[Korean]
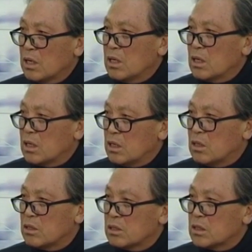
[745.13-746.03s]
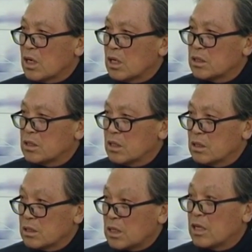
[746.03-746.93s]
이래까 이런
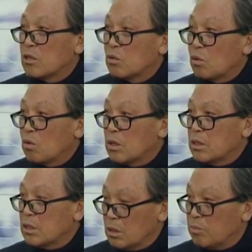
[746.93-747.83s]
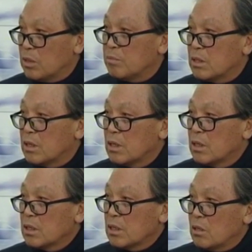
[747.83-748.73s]
사각지대는 자연동화된 행태입니다.
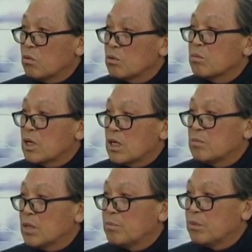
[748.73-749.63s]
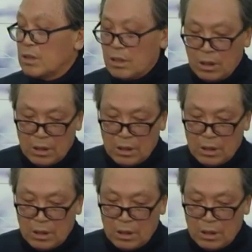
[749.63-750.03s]
네. 여기서 뭐 가슴이 아픈데